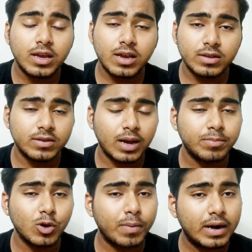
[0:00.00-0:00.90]
कि किस
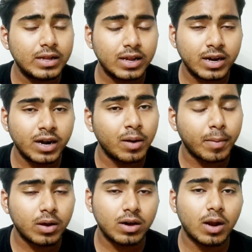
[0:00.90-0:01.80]
हिसाब से वो पार्टी नहीं अटेंड
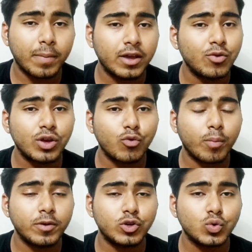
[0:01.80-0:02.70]
कर पाएँ क्योंकि
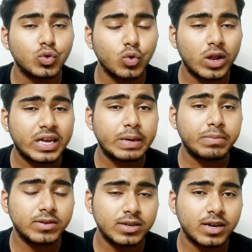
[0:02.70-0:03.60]
वो अपने शूट्स को लेके
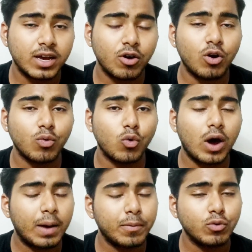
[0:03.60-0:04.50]
बिजी हैं और वो
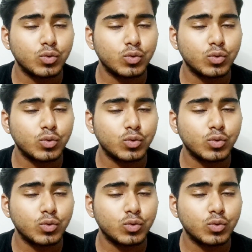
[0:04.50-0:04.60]
वहाँ पर